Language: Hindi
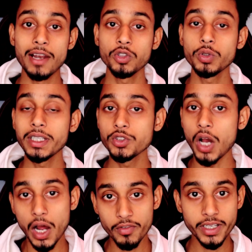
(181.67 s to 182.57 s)
एंड दोस्तों ये
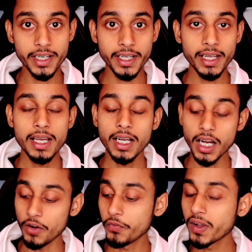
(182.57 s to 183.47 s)
जो अपडेट है
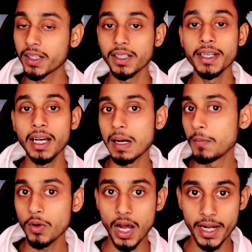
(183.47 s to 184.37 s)
काफ़ी खतरनाक
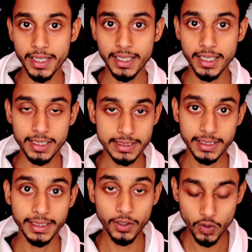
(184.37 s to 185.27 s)
आप लोग अर्निंग कर
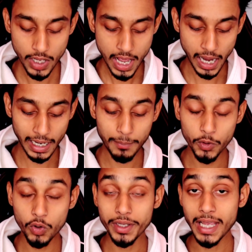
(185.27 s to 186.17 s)
सकते हो अगर
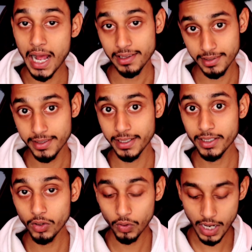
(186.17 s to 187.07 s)
आप लोगों को याद
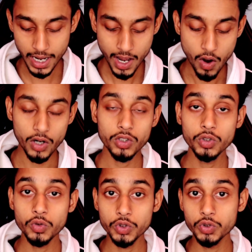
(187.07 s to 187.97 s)
नहीं होगा और
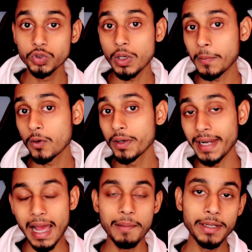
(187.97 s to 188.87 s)
दोस्तों कुछ कुछ तो आपको
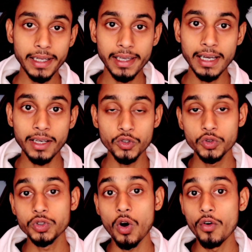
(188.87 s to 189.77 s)
नया भी लगेगा
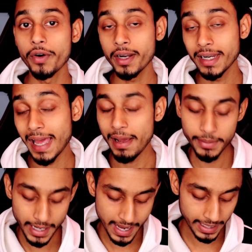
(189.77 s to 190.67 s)
कुछ कुछ ऑफर नया
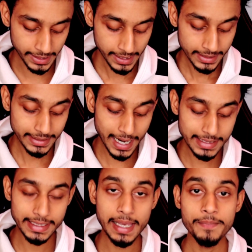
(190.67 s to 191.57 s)
भी आया है
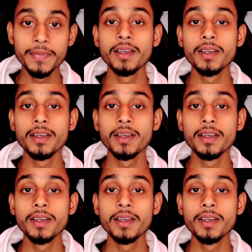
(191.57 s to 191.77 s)
जैसे